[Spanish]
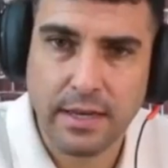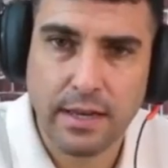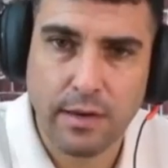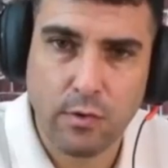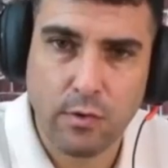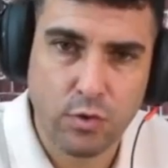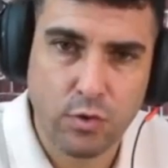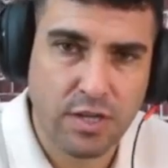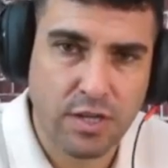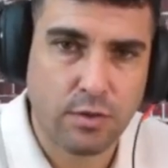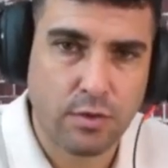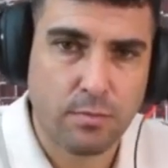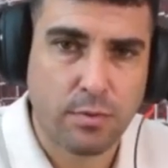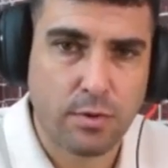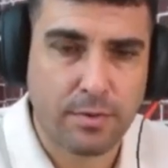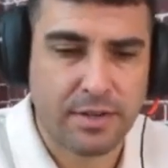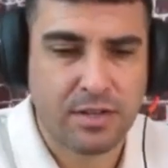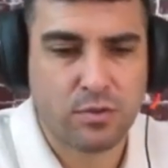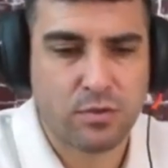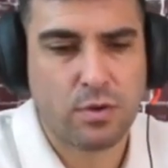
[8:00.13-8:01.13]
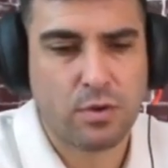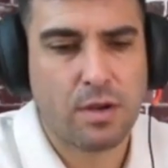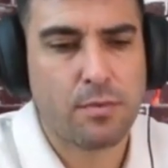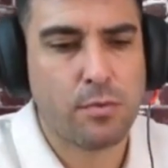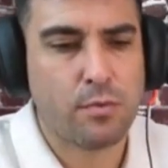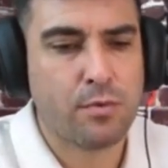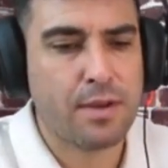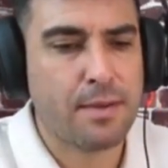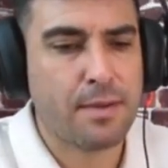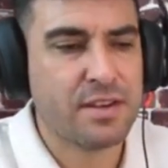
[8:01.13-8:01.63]
luchando por Venezuela,
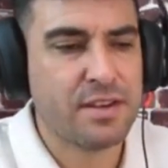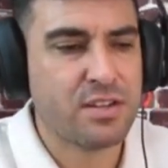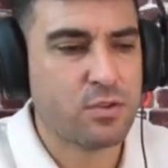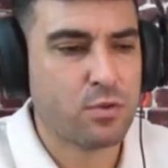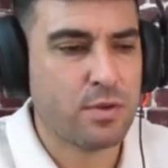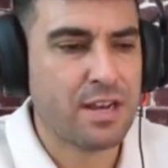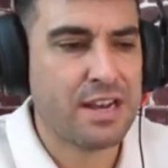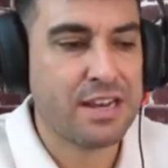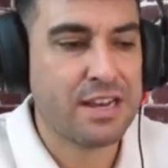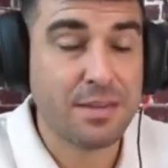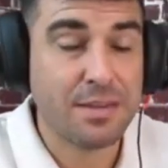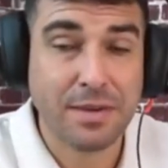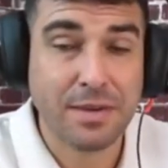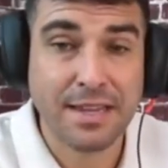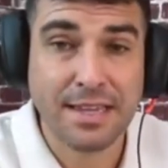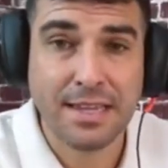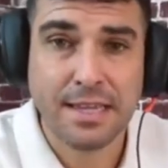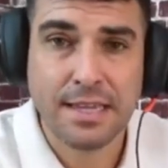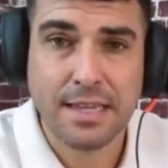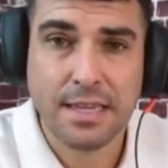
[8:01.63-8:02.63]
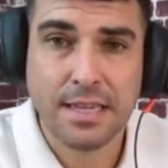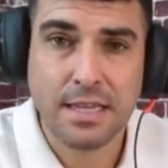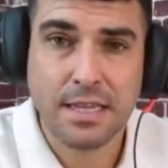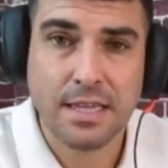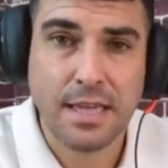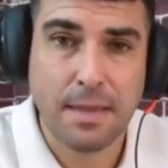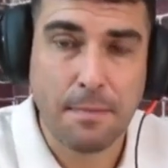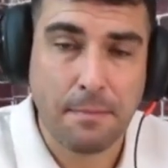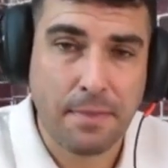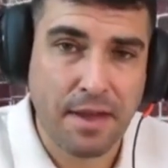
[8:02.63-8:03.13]
por una Venezuela libre
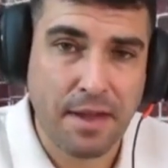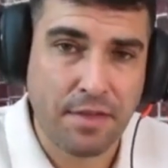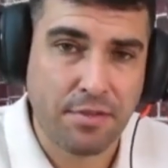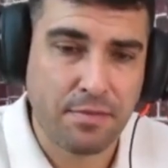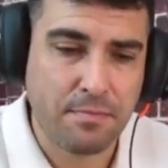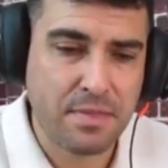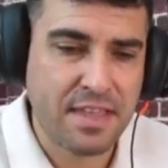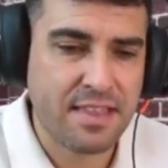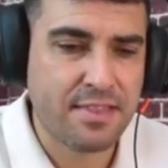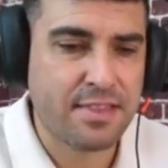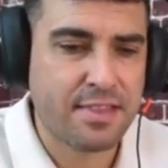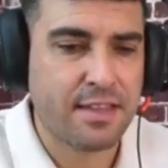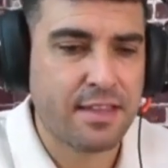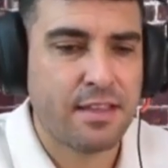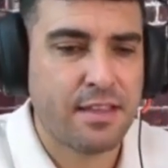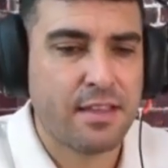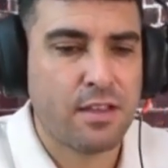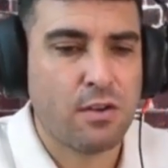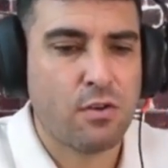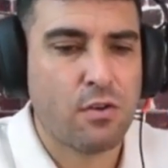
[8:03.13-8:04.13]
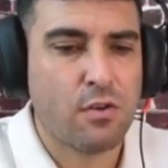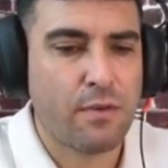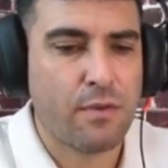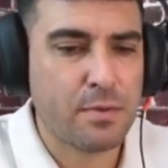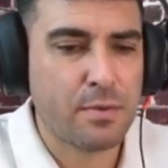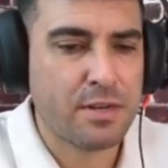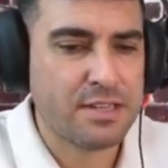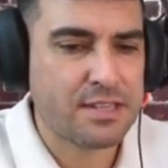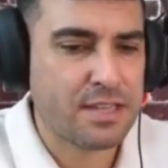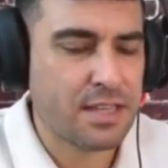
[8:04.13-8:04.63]
y en paz. Mi gente, nos
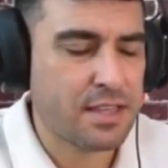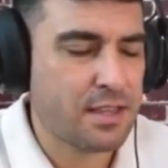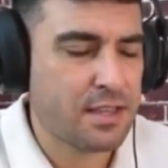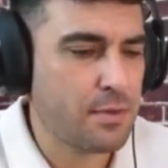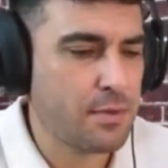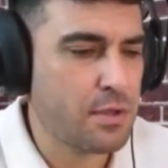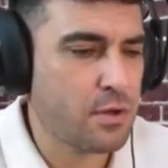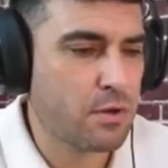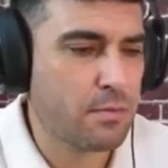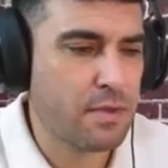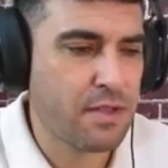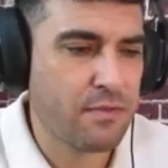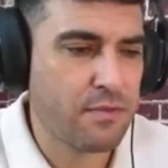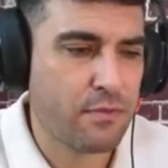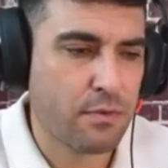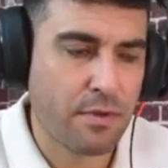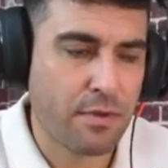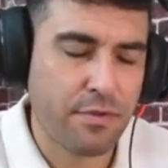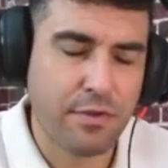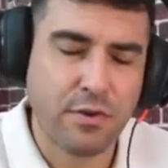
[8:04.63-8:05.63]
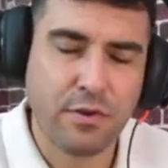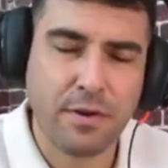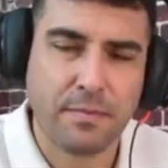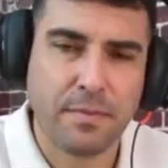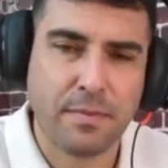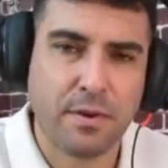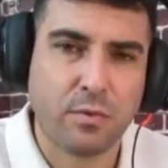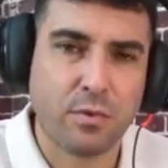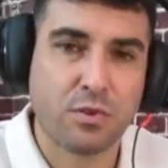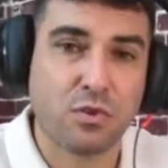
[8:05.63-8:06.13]
vemos en el siguiente vídeo con más información.
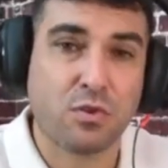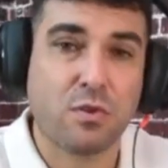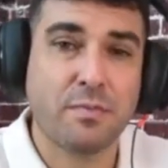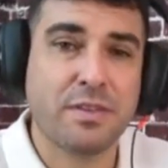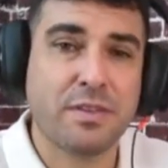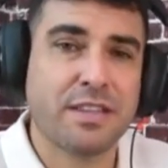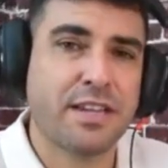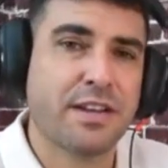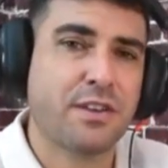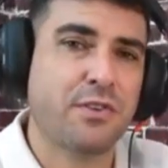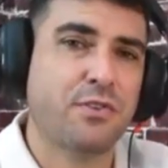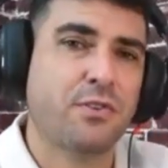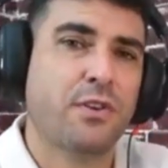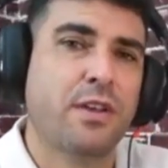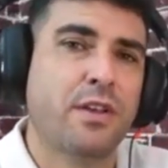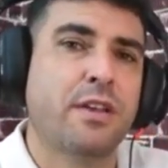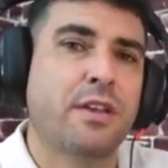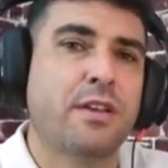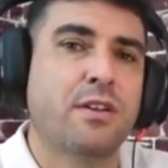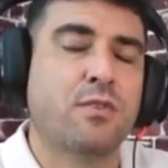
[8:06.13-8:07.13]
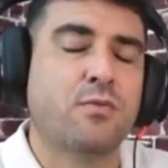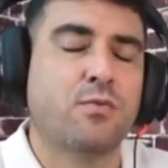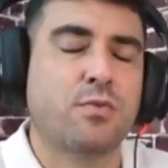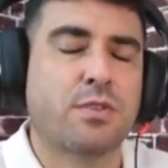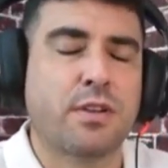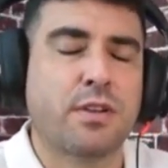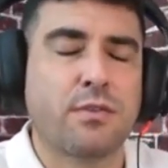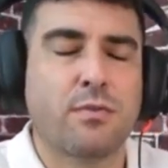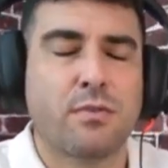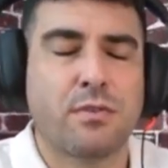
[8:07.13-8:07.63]
Espero vuestros comentarios. Un
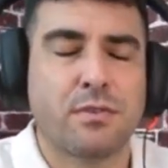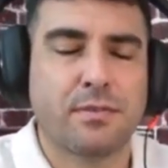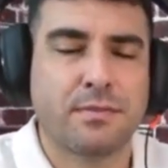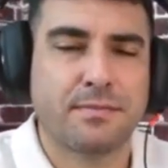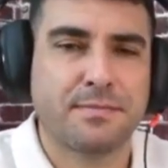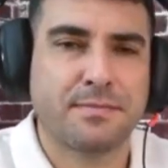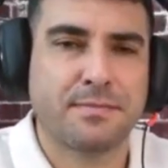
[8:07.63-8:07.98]
saludo.